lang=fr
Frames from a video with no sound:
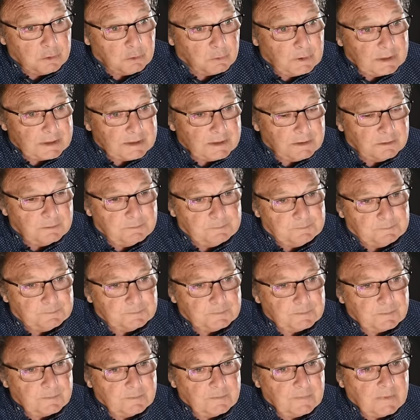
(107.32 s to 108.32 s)
300,
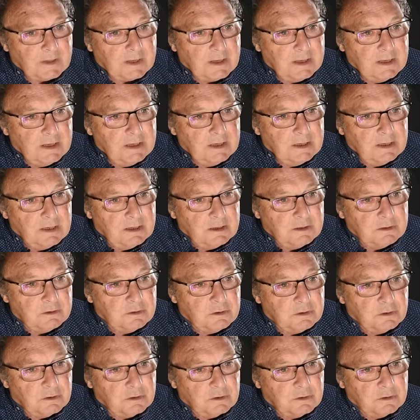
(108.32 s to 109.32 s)

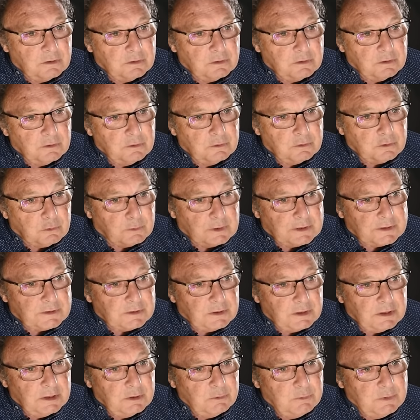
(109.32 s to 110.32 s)
dans le
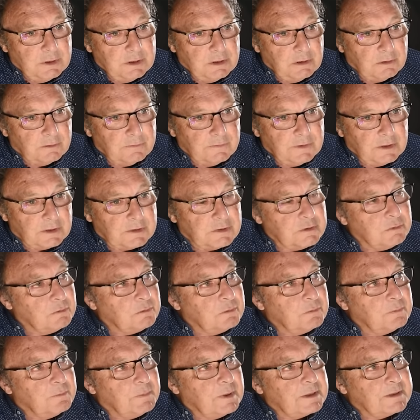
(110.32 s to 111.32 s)
300 et lui en
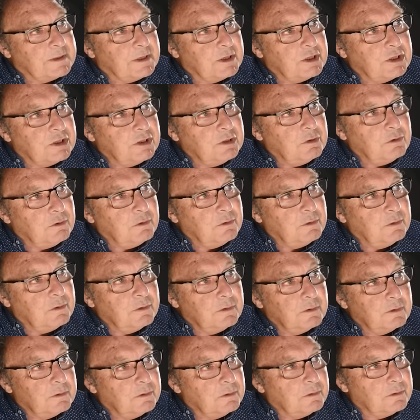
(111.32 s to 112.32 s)
version passager
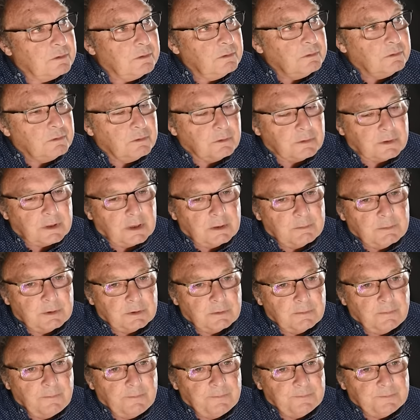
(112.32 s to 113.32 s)
euh,
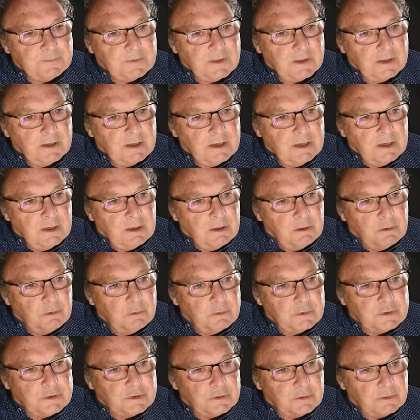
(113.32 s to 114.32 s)
totalement.
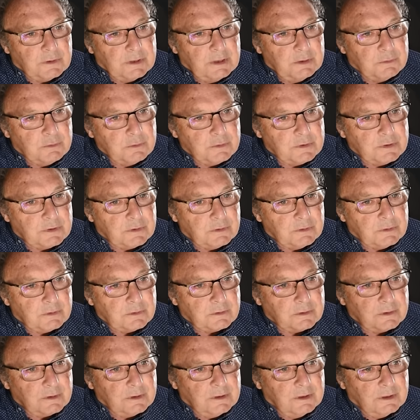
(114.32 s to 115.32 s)
Le 100 et le
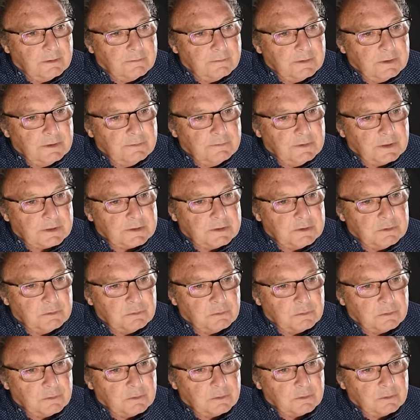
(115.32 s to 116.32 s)
200, il y avait des
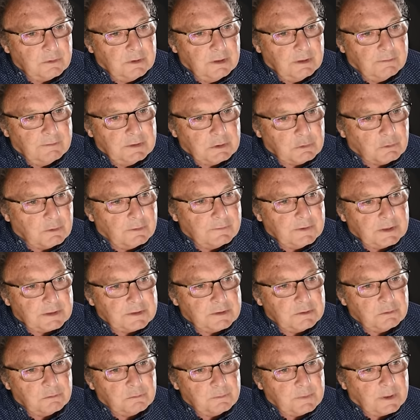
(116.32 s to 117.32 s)
versions, il y avait trois
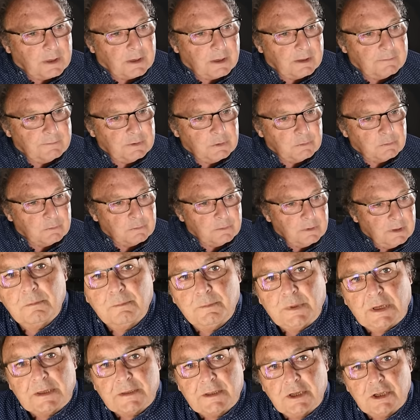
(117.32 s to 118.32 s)
versions par avion
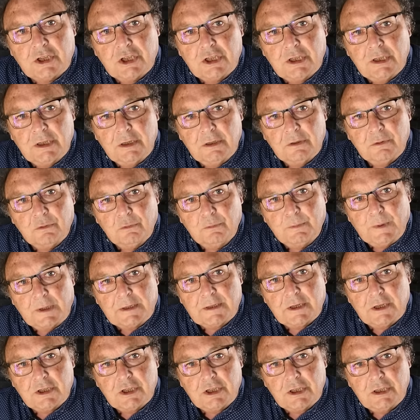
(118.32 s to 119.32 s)
passager, tout
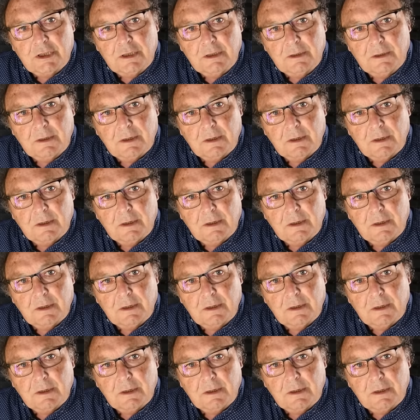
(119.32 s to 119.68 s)
passager,